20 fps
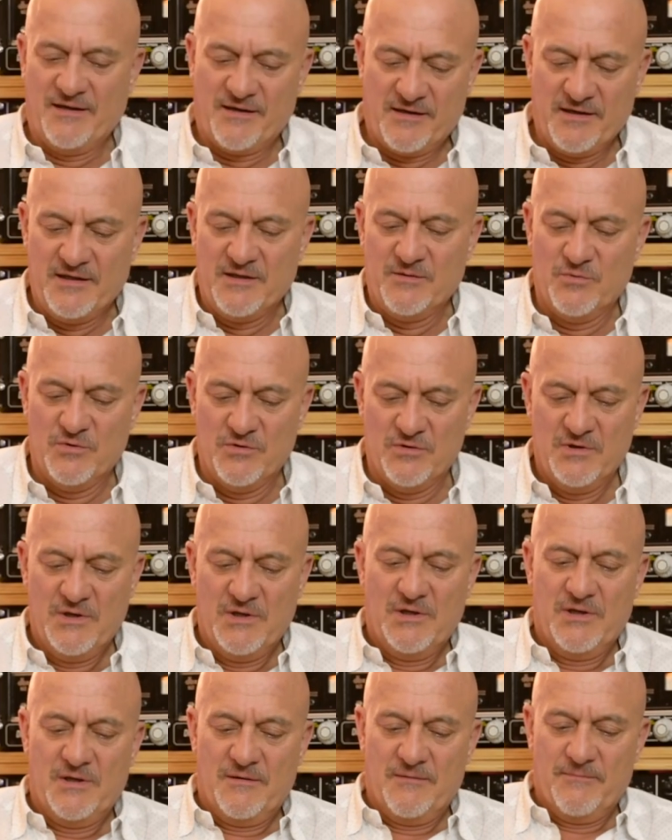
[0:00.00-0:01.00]
il ritmo,
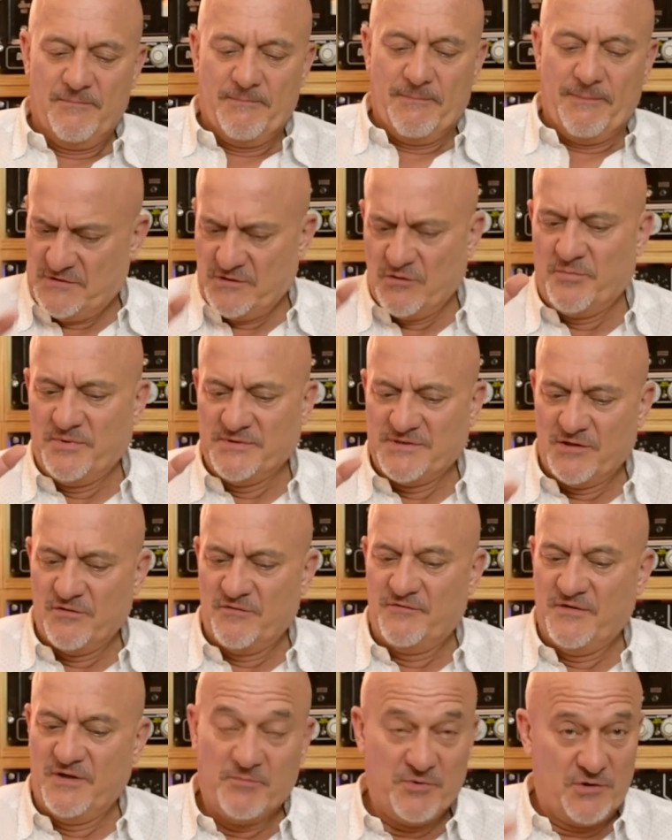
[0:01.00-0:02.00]
stavo pensando
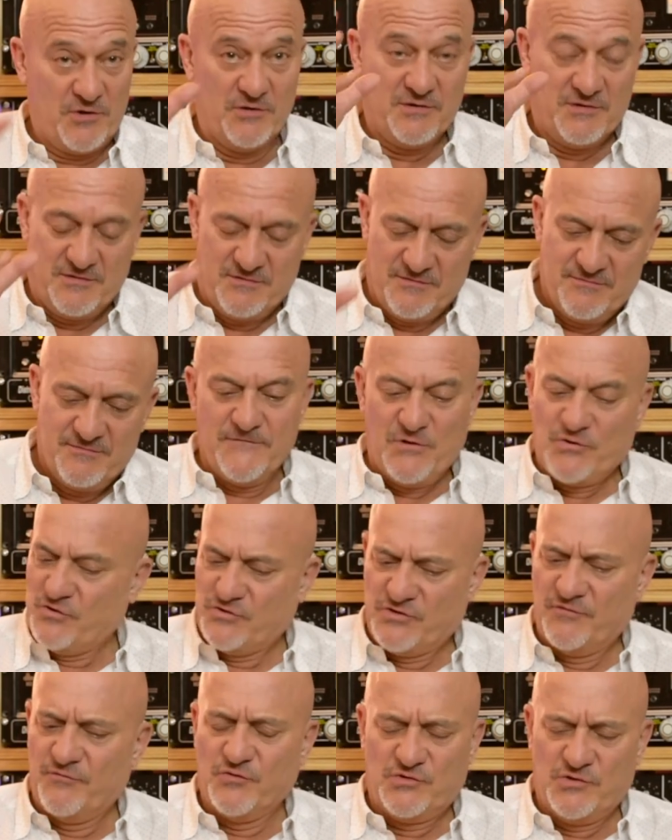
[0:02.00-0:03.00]
a Philip Roth, non
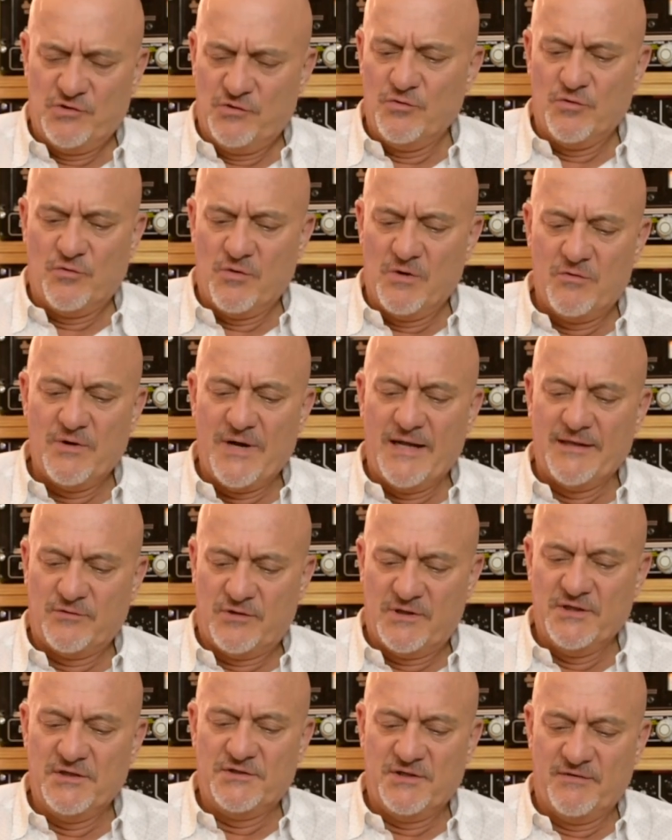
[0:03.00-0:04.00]
so se fosse lui o qualcun
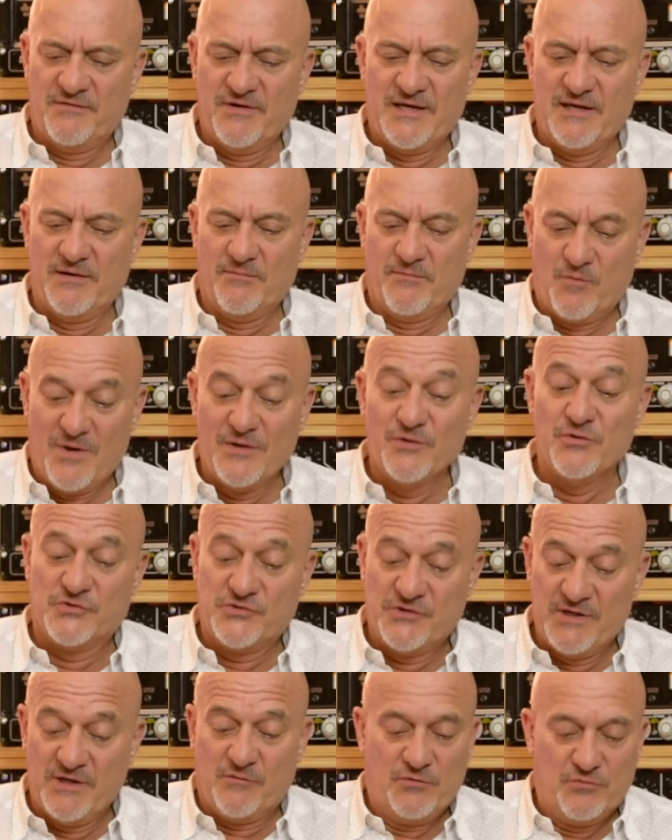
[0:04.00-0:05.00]
altro che diceva che quando
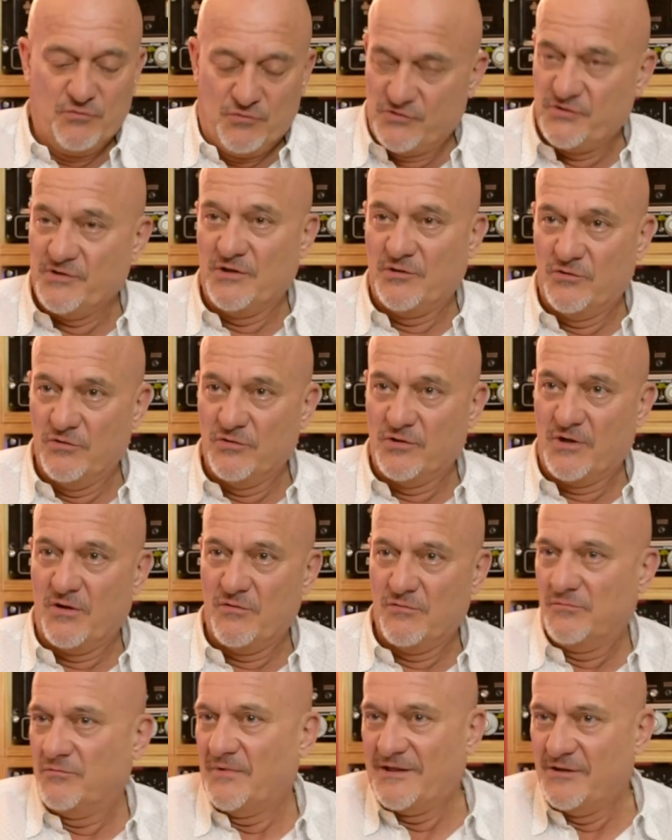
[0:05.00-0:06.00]
scrive, quindi uno scrittore,
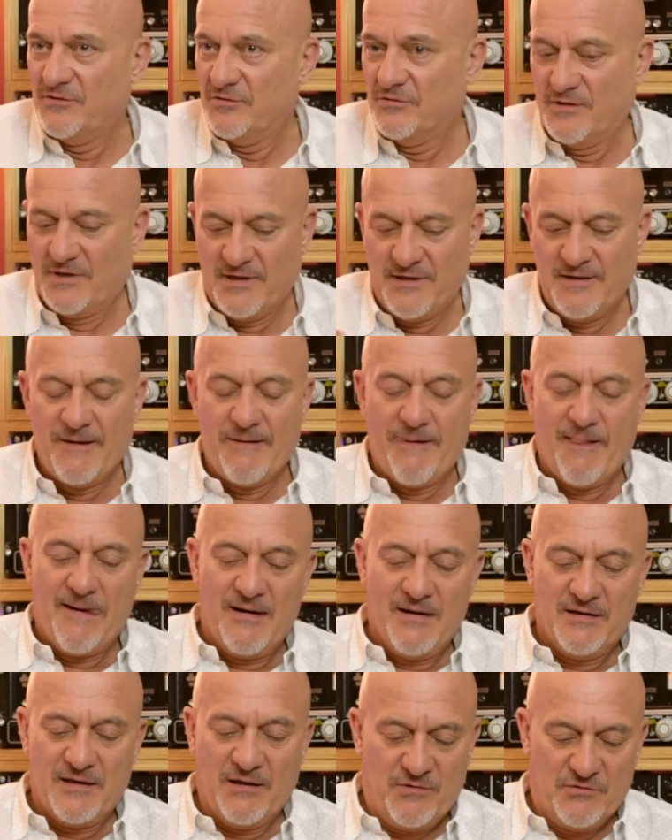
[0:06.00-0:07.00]
non un attore,
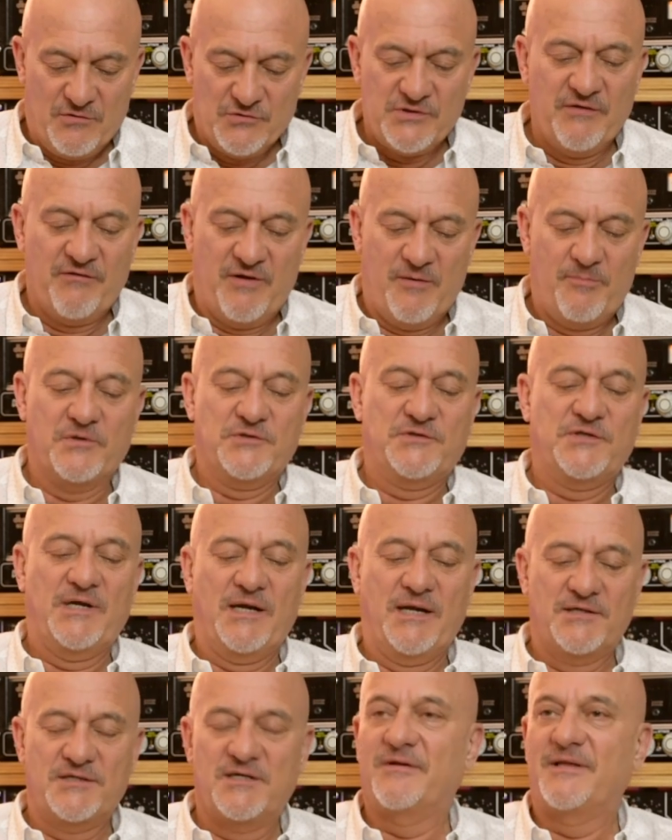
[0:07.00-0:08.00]
che quando scriveva poi si
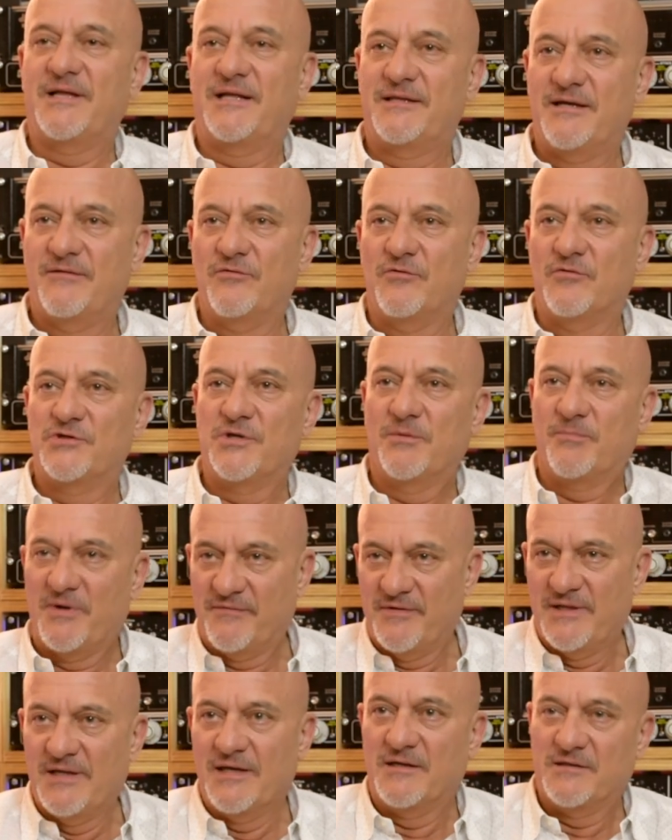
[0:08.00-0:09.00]
rileggeva ad alta voce per
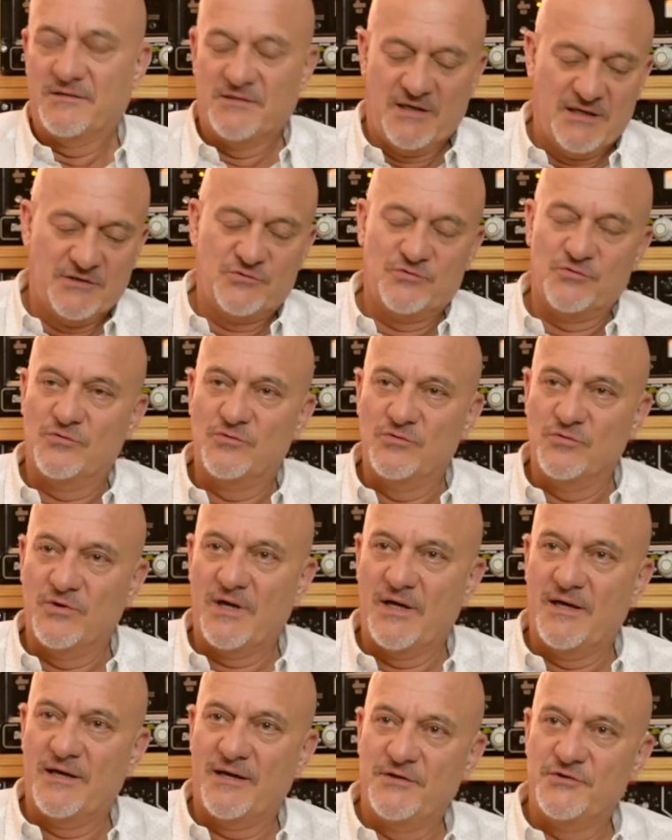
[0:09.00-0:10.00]
vedere se la
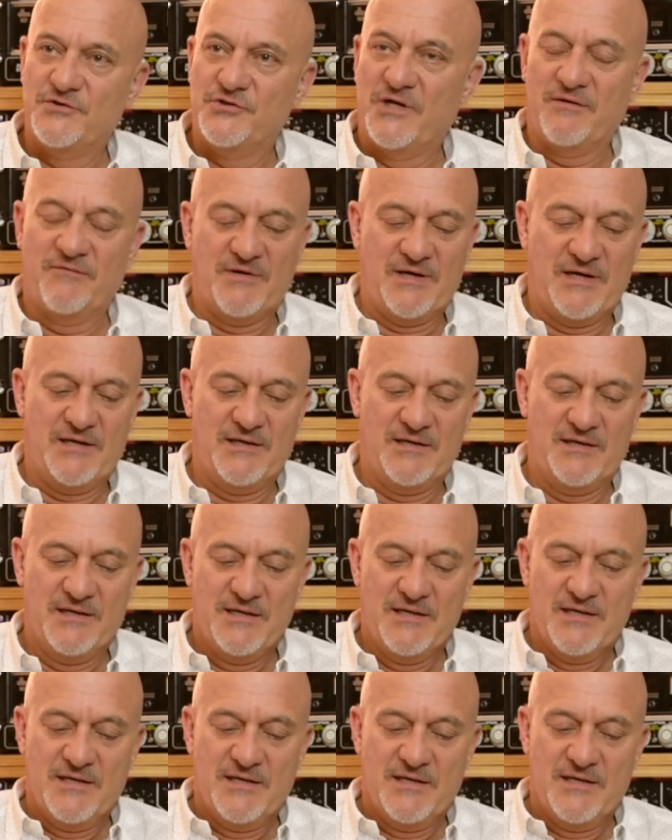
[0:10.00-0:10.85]
struttura reggeva,